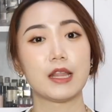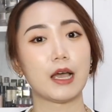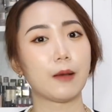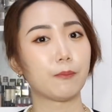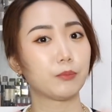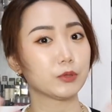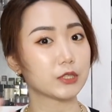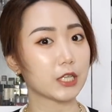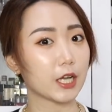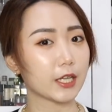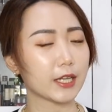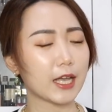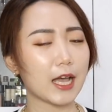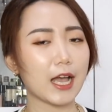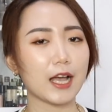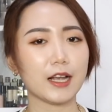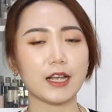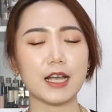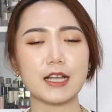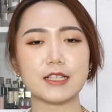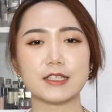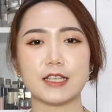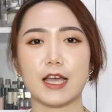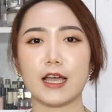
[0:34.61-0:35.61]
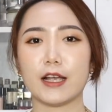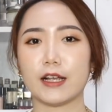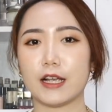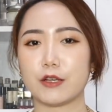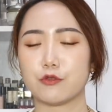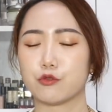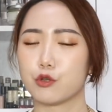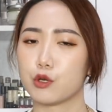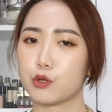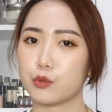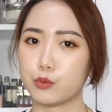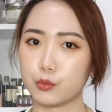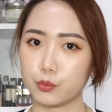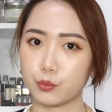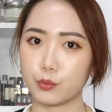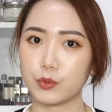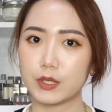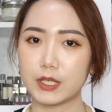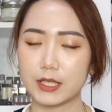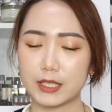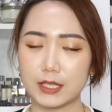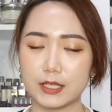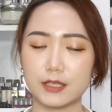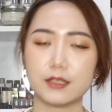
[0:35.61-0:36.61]
那不知道大家看起来感觉如
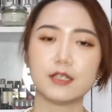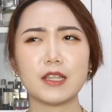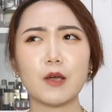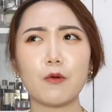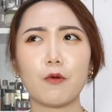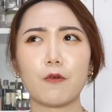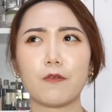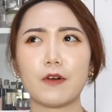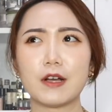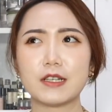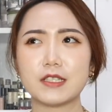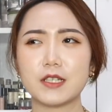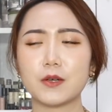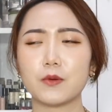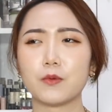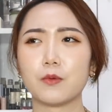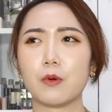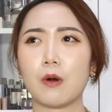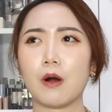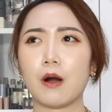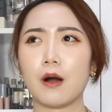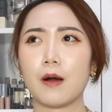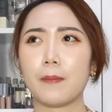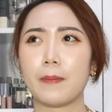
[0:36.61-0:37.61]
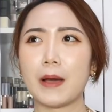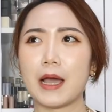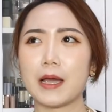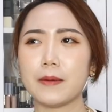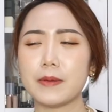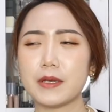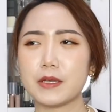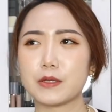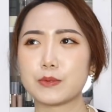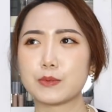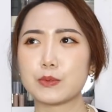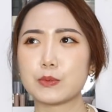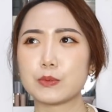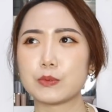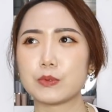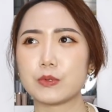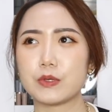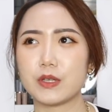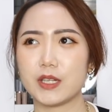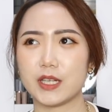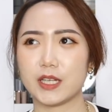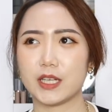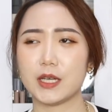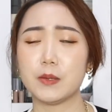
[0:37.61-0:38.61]
何？但我发现我拍片的速度
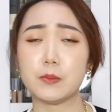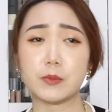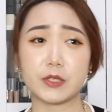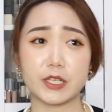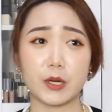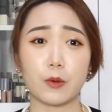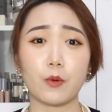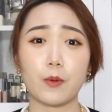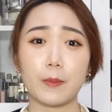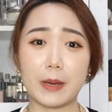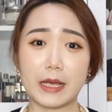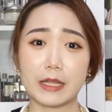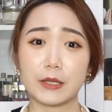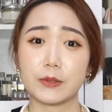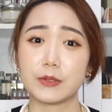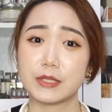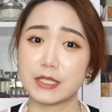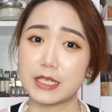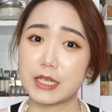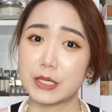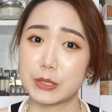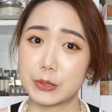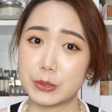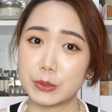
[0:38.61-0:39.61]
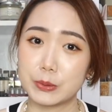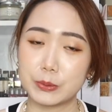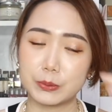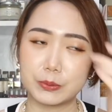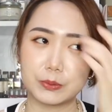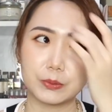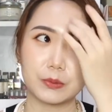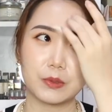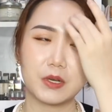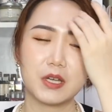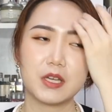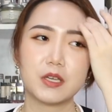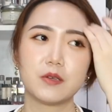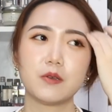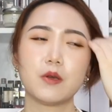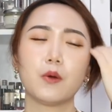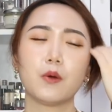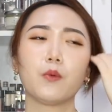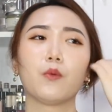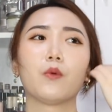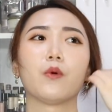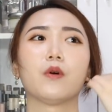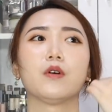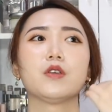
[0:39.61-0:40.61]
有点跟不上我买东西的速度，因
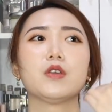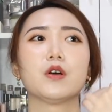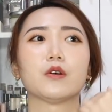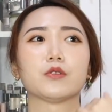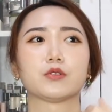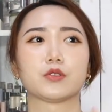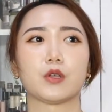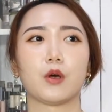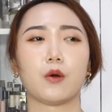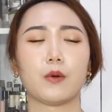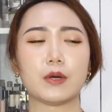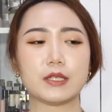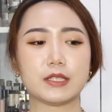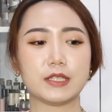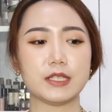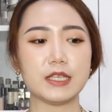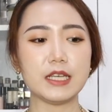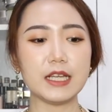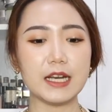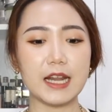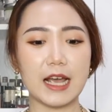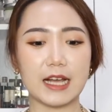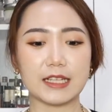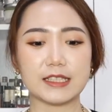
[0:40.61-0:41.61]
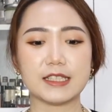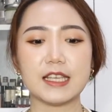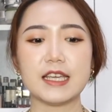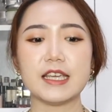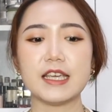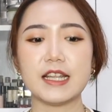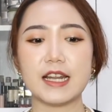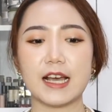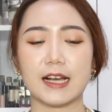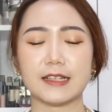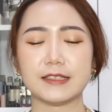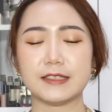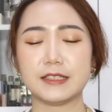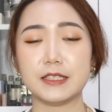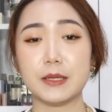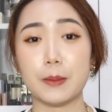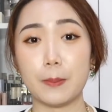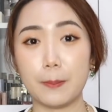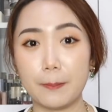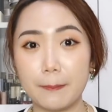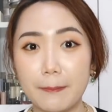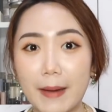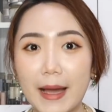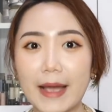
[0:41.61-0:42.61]
为我有时候会是一两件一两
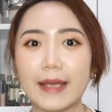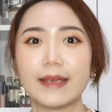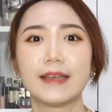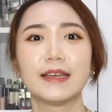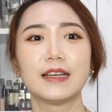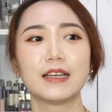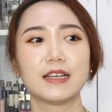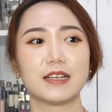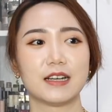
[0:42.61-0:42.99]
件买。